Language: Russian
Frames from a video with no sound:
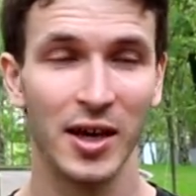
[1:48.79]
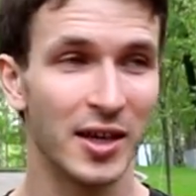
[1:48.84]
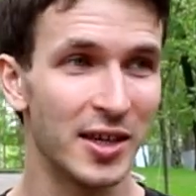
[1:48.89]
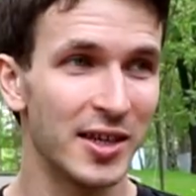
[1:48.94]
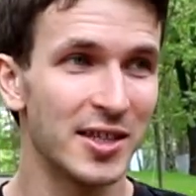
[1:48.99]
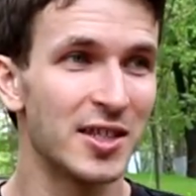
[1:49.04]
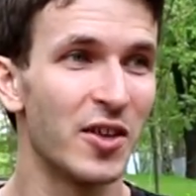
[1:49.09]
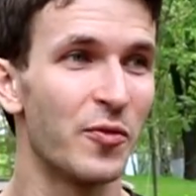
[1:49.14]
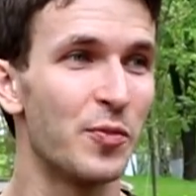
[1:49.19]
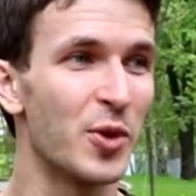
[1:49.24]

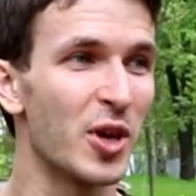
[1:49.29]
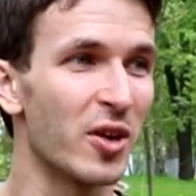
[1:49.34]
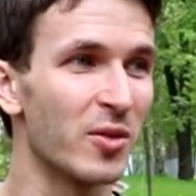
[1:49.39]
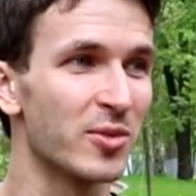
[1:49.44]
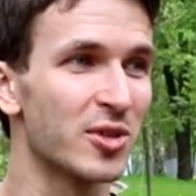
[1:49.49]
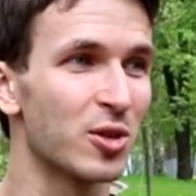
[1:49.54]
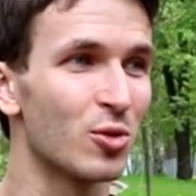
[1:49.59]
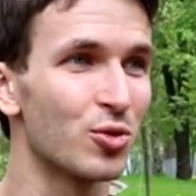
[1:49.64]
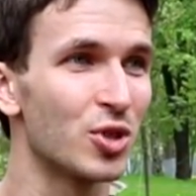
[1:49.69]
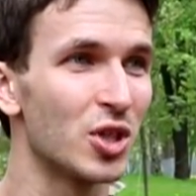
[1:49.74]
Если в первом
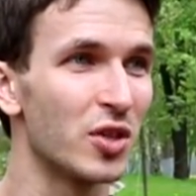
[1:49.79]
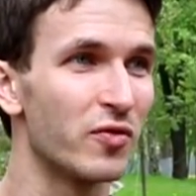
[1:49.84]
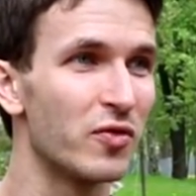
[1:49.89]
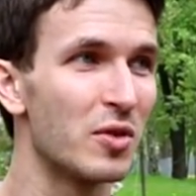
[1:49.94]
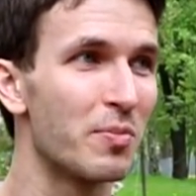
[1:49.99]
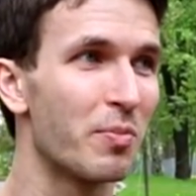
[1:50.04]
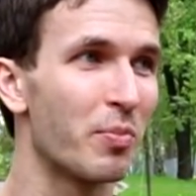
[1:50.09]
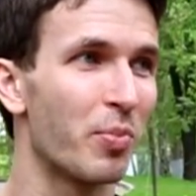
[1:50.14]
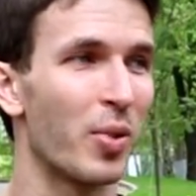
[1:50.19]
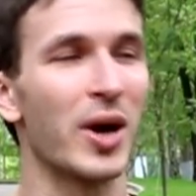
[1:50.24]
случае
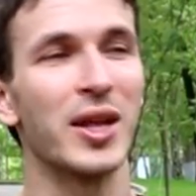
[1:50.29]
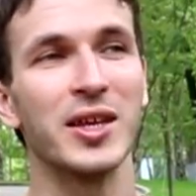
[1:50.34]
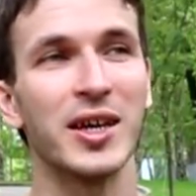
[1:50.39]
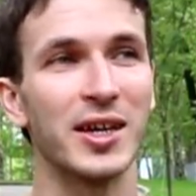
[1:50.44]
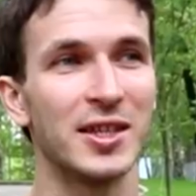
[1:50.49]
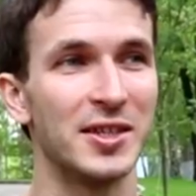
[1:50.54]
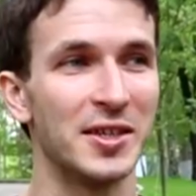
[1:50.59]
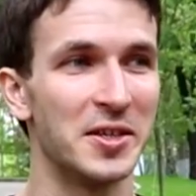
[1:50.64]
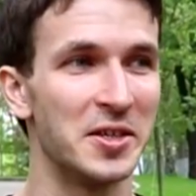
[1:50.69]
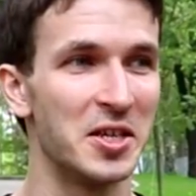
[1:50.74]
вы
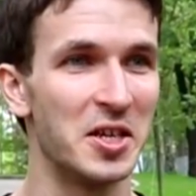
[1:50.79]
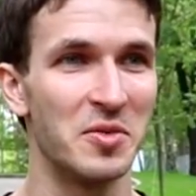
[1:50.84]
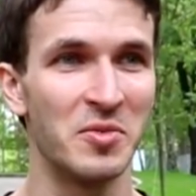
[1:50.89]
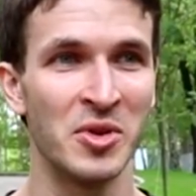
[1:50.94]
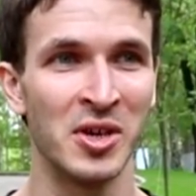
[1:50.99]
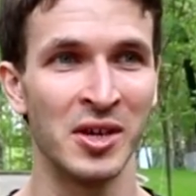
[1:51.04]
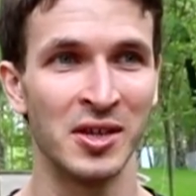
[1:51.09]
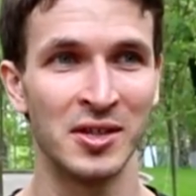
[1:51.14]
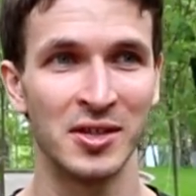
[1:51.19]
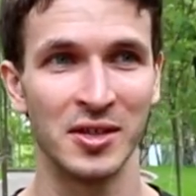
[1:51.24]
понятия не
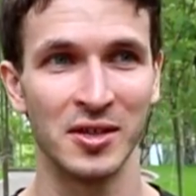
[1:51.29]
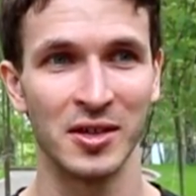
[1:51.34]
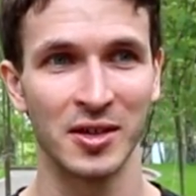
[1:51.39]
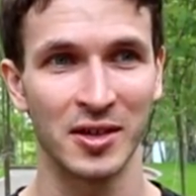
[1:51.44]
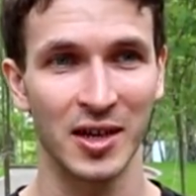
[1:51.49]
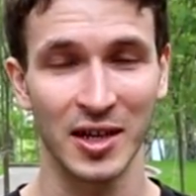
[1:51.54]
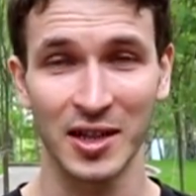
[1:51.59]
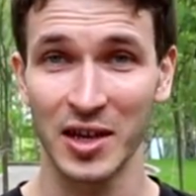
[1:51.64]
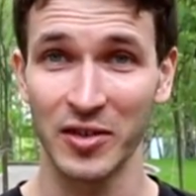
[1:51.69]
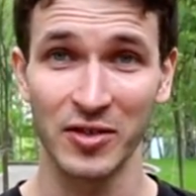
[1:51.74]
имеете,
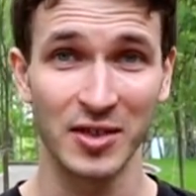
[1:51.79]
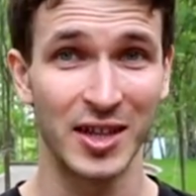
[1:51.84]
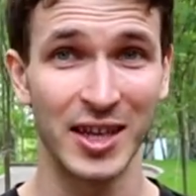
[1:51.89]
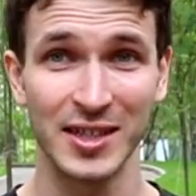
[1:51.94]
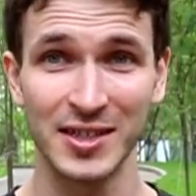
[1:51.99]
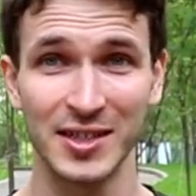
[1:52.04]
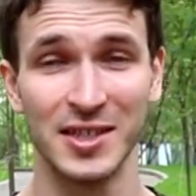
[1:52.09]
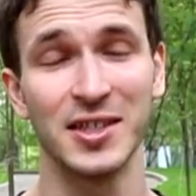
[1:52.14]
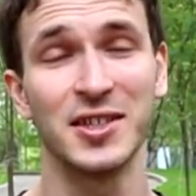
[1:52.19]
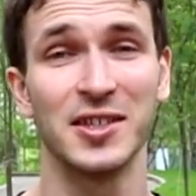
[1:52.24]
когда вы
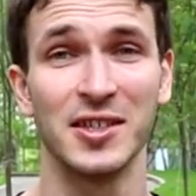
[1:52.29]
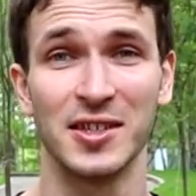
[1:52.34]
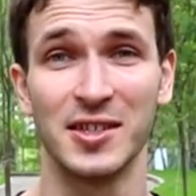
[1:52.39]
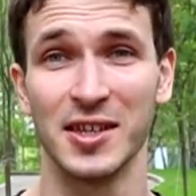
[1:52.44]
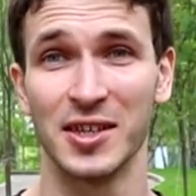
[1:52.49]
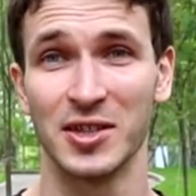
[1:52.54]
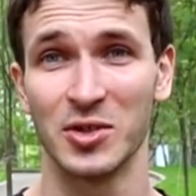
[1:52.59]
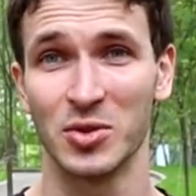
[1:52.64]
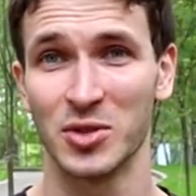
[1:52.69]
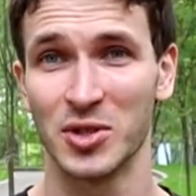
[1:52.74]

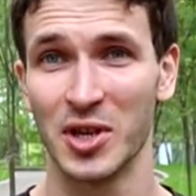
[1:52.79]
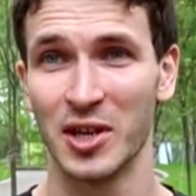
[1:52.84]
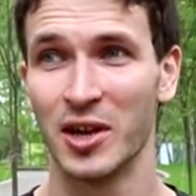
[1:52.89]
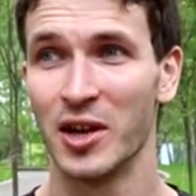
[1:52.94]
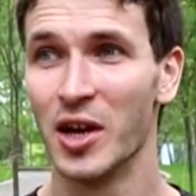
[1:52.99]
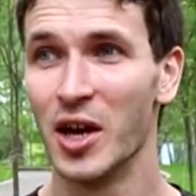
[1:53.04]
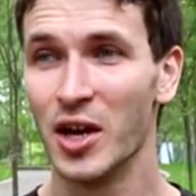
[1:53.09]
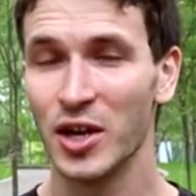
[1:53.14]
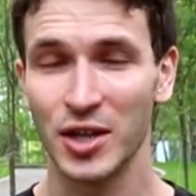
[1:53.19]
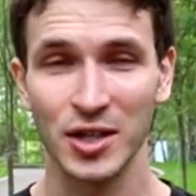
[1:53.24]
достигнете эту цель,
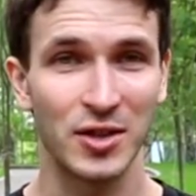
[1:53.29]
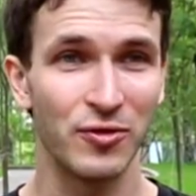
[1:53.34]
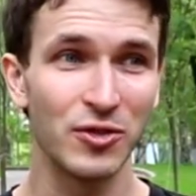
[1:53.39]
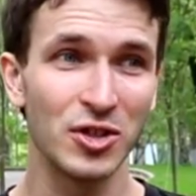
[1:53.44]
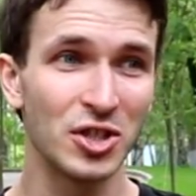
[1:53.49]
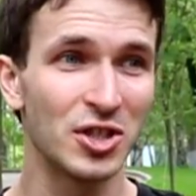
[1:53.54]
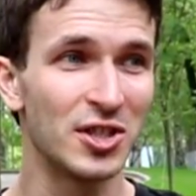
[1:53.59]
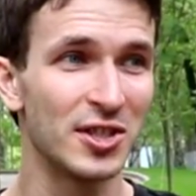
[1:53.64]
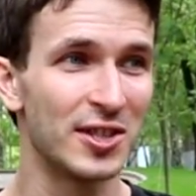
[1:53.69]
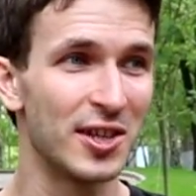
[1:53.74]
и
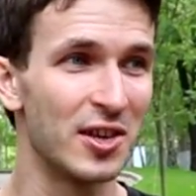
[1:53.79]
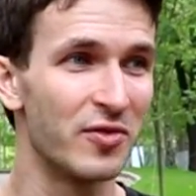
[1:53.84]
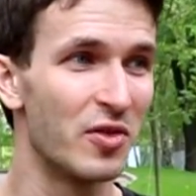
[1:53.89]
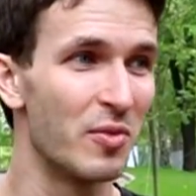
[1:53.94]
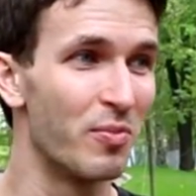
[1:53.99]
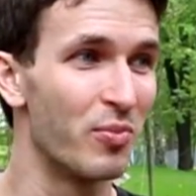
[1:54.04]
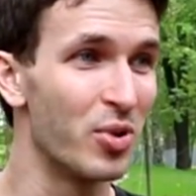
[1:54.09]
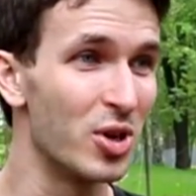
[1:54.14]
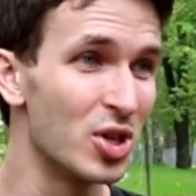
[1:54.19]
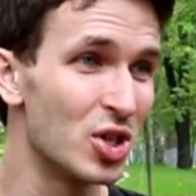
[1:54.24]
движетесь ли вы
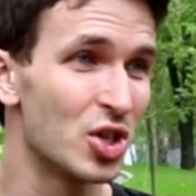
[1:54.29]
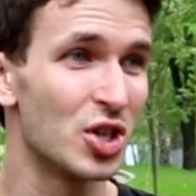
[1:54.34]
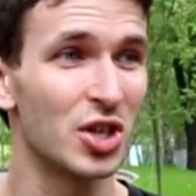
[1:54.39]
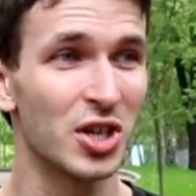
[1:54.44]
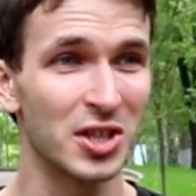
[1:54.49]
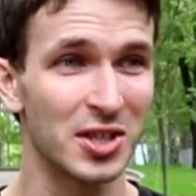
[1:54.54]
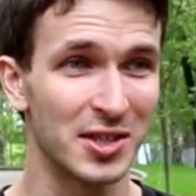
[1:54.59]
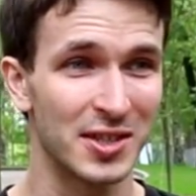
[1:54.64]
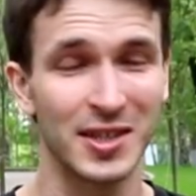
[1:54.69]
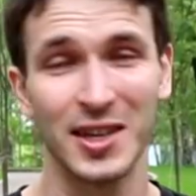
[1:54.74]
ближе к
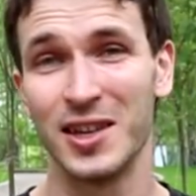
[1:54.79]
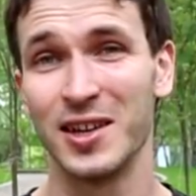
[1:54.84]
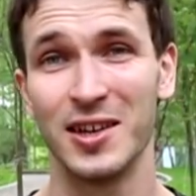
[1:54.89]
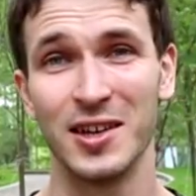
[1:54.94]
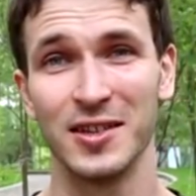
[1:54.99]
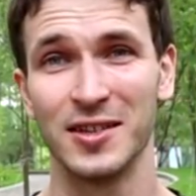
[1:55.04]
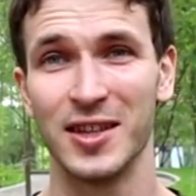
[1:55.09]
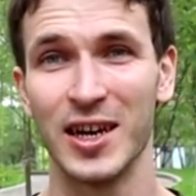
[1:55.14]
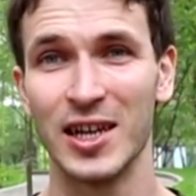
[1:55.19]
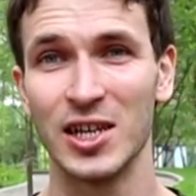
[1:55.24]
этой цели
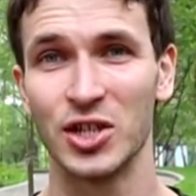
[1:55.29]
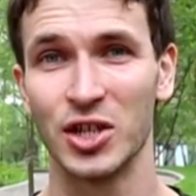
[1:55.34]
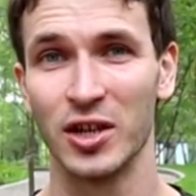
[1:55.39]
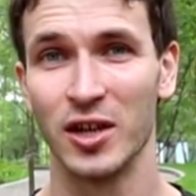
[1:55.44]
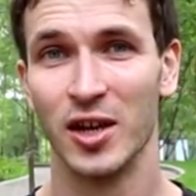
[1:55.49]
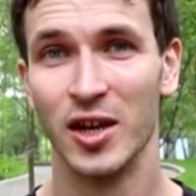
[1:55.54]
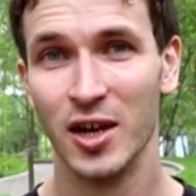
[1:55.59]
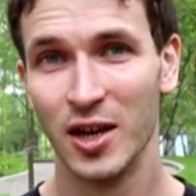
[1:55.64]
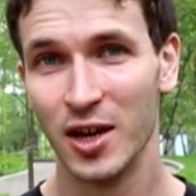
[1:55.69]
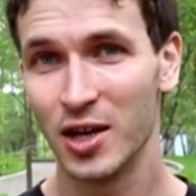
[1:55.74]
или дальше,
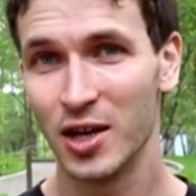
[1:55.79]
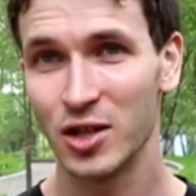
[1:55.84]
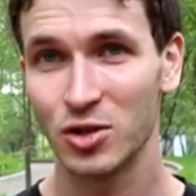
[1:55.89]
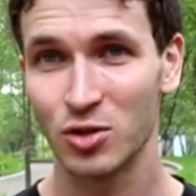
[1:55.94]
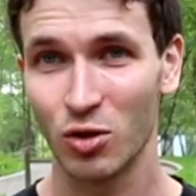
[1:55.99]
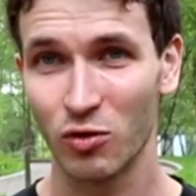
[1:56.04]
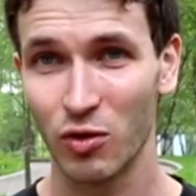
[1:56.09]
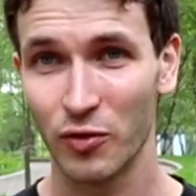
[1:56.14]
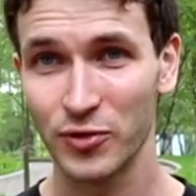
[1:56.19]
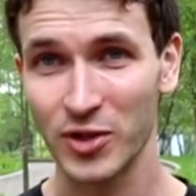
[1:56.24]

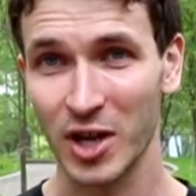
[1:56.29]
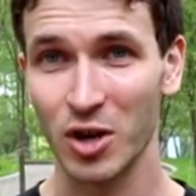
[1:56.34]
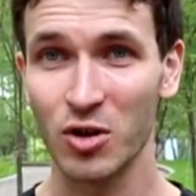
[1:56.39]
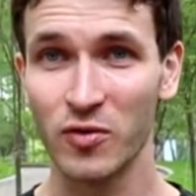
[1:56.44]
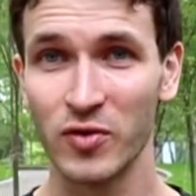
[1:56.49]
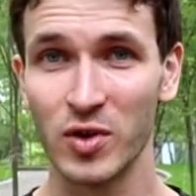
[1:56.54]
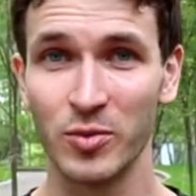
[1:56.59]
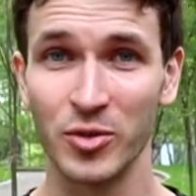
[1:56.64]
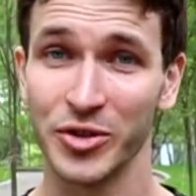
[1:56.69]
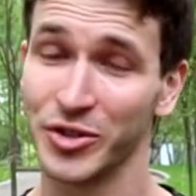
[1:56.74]
то во
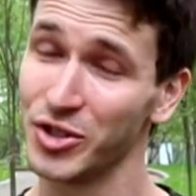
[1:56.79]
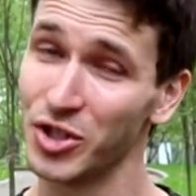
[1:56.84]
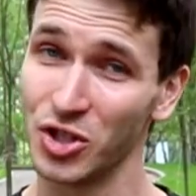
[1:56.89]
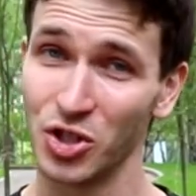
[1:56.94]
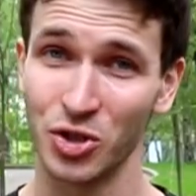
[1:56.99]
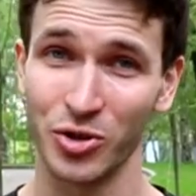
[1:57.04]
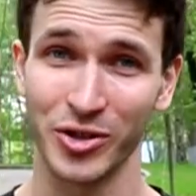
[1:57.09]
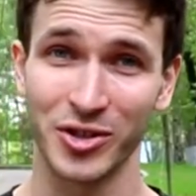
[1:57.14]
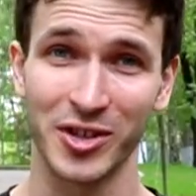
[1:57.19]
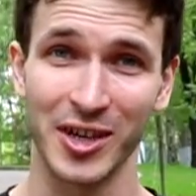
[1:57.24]
втором вы можете
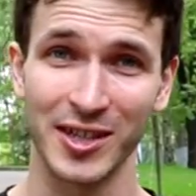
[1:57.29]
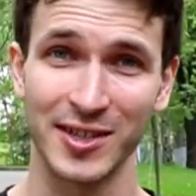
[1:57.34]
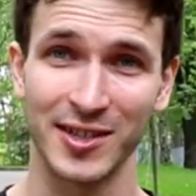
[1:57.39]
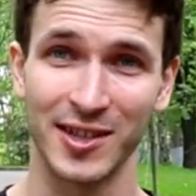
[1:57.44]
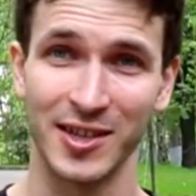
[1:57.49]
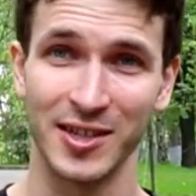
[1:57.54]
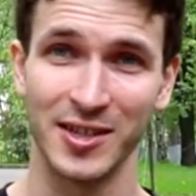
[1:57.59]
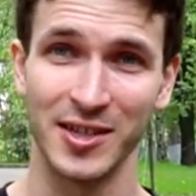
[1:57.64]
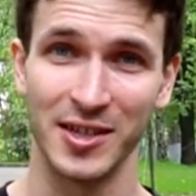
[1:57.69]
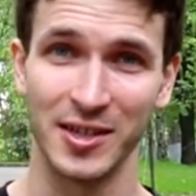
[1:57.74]
четко
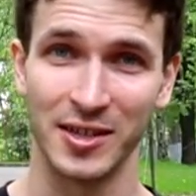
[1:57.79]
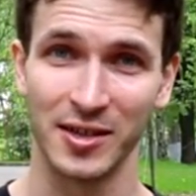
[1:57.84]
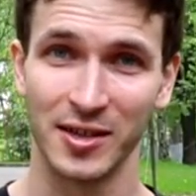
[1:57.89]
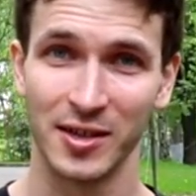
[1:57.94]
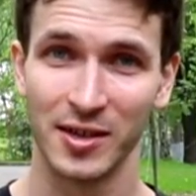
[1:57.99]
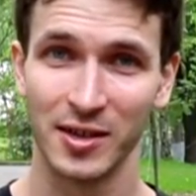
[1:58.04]
отследить.